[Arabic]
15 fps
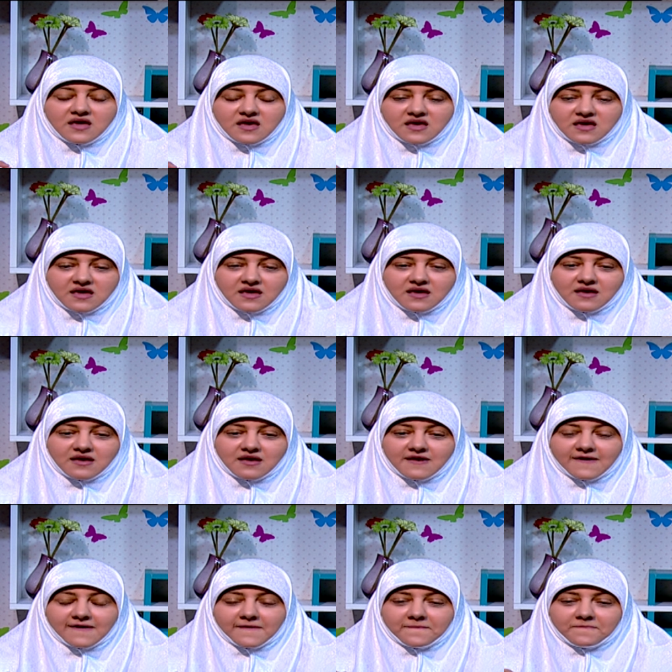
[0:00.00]

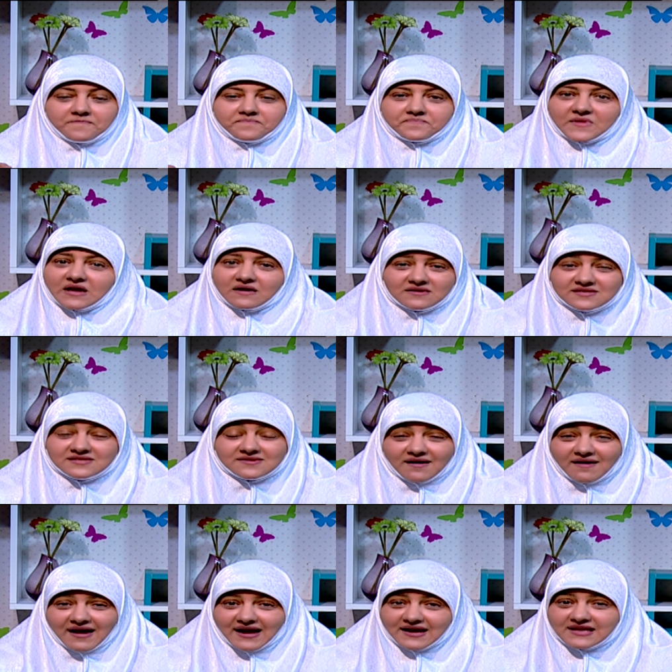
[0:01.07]
إيه، قصه
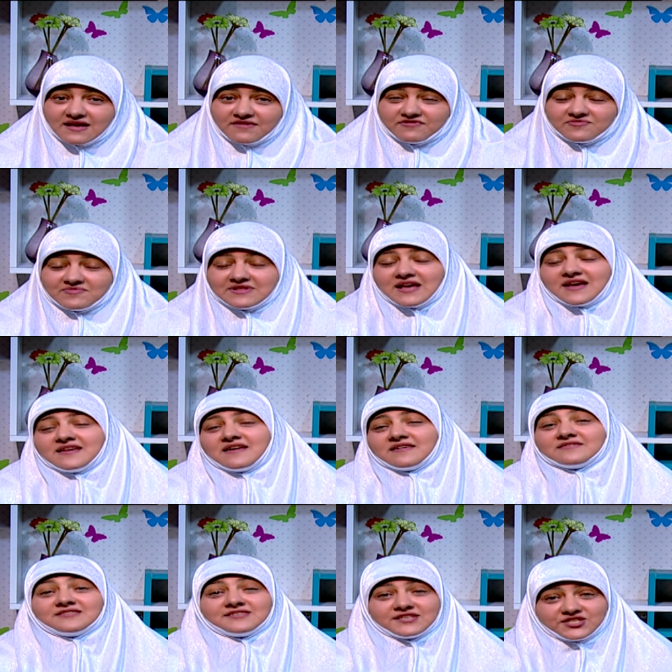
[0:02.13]
هحكيها في البدايه
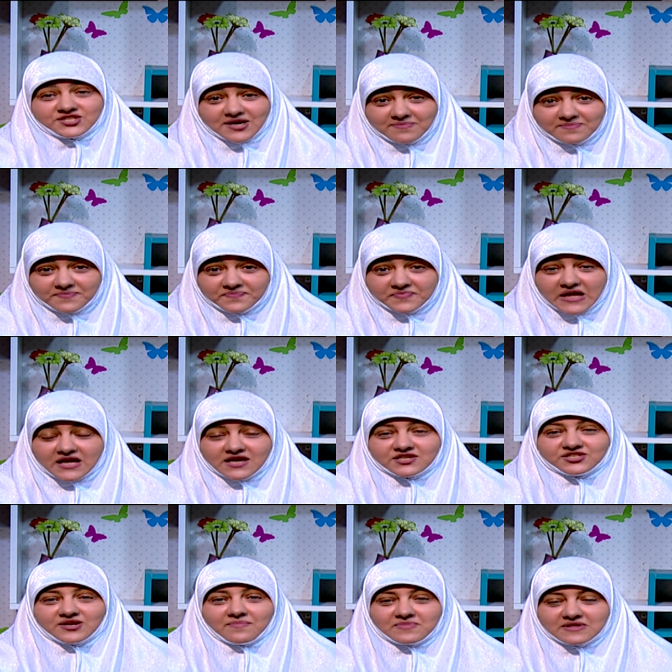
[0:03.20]
قصه شاب
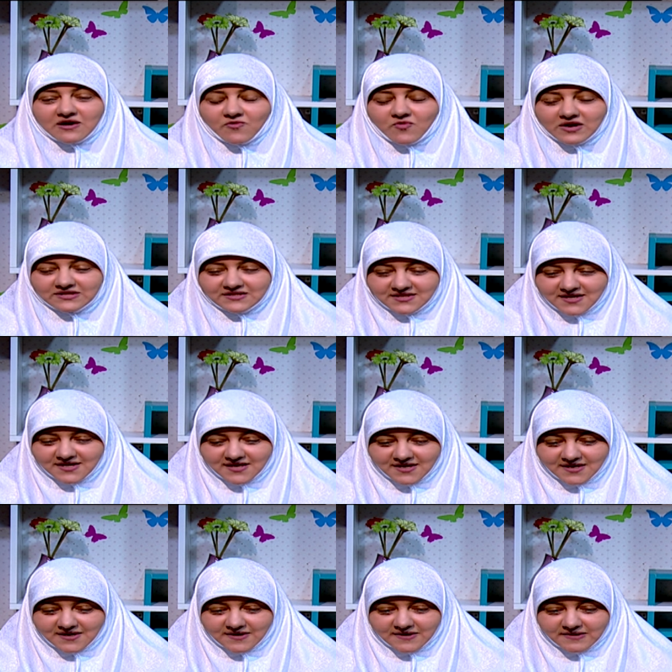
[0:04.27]
الشاب دوت
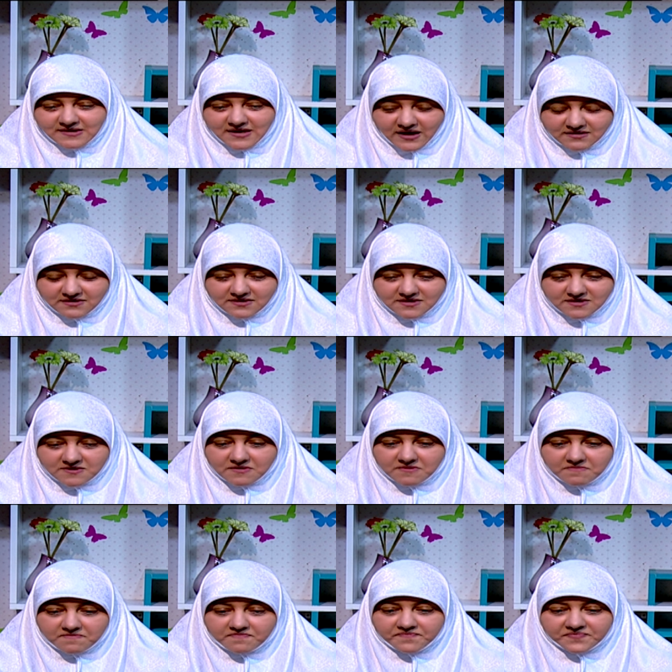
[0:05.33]
آه، يعني
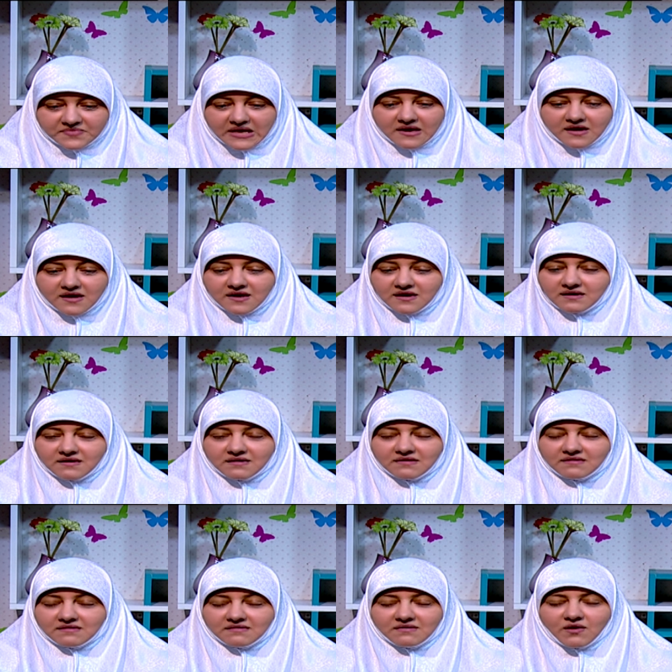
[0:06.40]
آه،
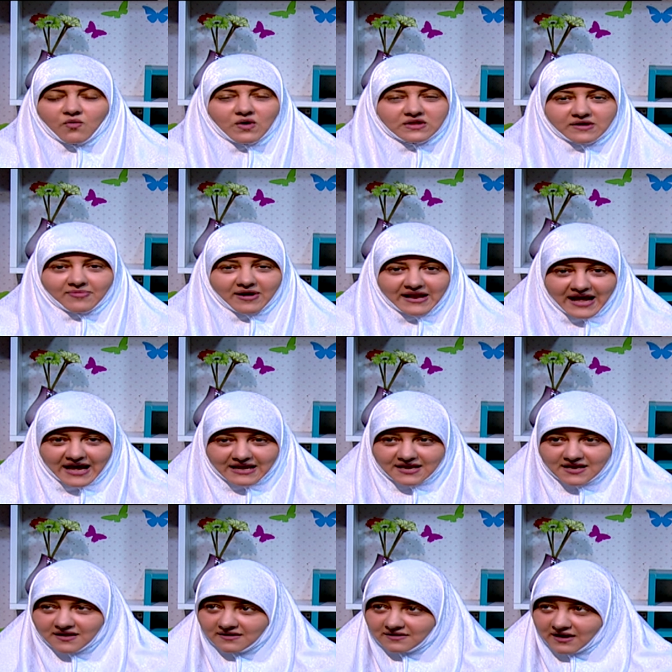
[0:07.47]
آه، هو طبعا
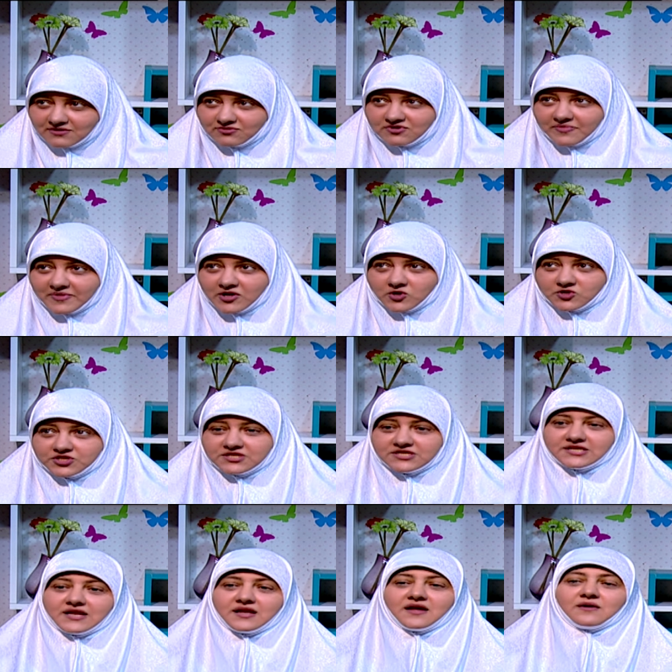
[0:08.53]
حاليا عنده 28
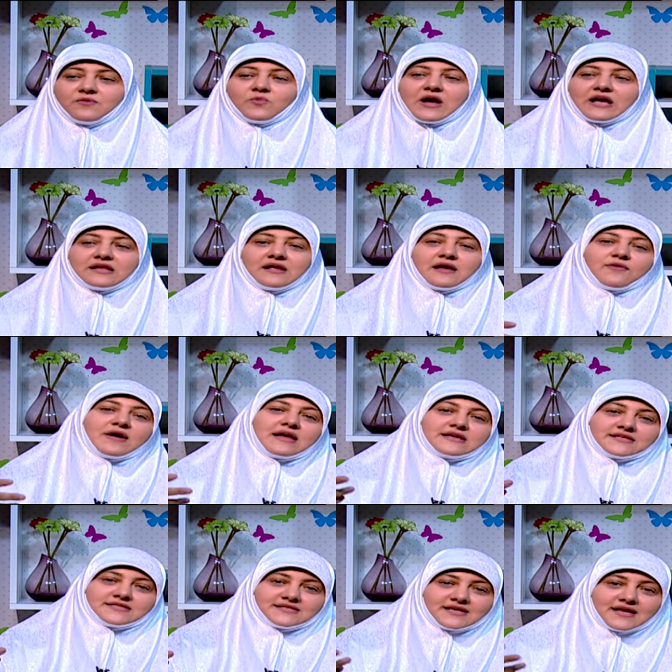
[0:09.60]
سنه واخد
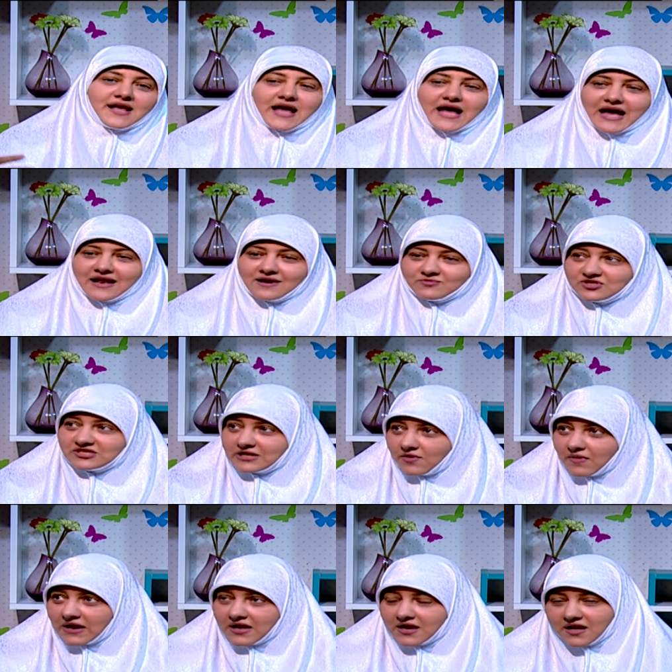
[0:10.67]
جوائز على
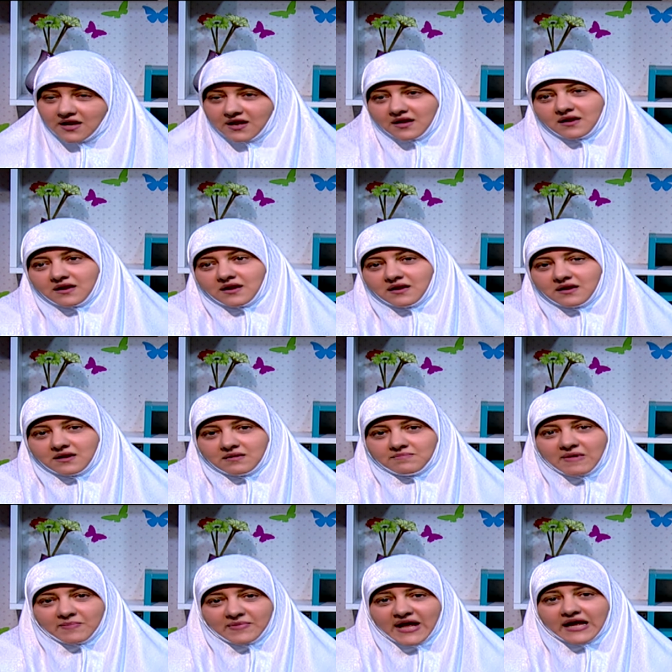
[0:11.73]
مستوى
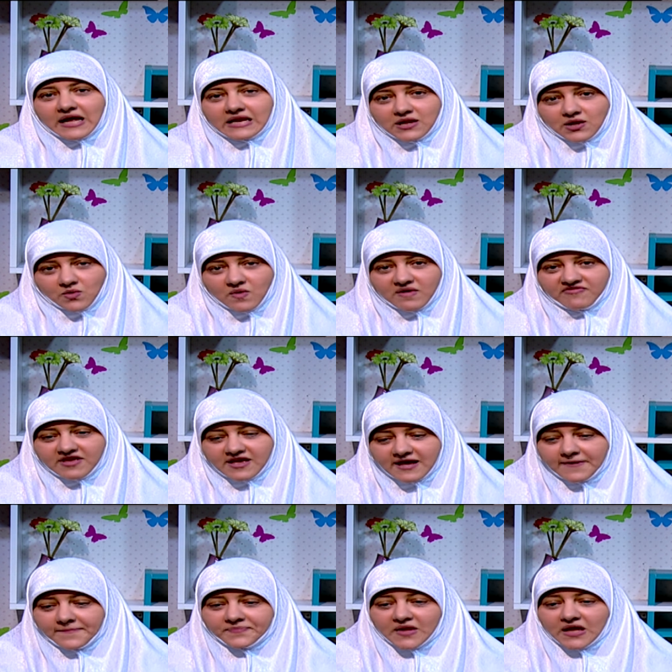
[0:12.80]
المملكه اللي هو فيها